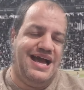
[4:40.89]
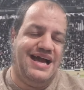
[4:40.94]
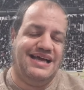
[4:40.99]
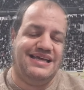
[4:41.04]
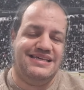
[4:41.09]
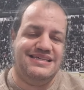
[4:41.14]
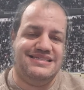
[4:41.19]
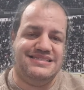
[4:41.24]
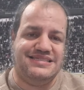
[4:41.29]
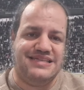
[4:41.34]

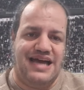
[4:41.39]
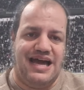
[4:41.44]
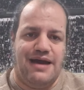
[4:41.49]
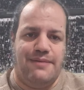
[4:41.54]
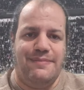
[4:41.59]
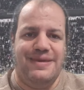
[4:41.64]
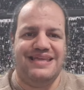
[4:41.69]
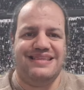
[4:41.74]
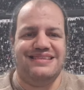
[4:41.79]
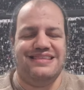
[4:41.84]

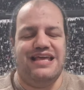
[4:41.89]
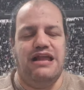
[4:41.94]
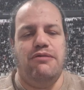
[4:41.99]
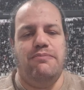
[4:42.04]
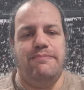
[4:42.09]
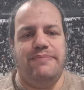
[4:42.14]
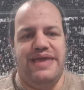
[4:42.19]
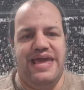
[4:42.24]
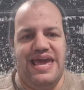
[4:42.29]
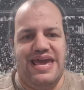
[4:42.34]
Anghissà mette
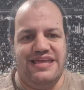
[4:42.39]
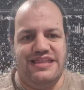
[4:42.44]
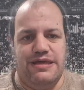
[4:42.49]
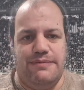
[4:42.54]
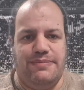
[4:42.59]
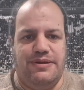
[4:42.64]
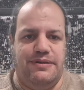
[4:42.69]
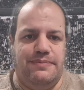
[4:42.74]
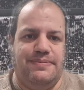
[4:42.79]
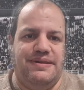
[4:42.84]
il
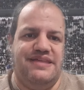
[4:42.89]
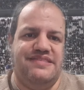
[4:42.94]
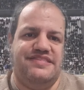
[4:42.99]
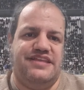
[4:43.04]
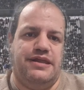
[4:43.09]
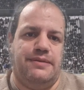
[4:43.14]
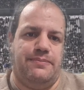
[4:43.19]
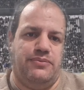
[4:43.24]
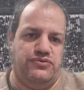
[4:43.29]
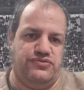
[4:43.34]
piede per
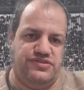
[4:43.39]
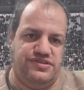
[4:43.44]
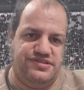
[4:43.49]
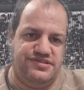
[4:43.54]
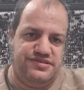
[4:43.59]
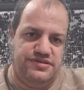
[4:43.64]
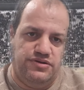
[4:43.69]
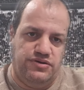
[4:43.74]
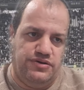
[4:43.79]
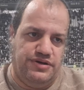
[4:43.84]
prendere
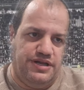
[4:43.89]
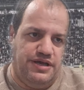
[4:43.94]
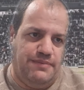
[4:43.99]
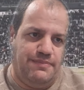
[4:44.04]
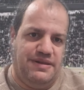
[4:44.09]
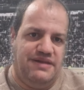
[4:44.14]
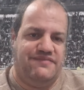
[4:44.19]
posizione,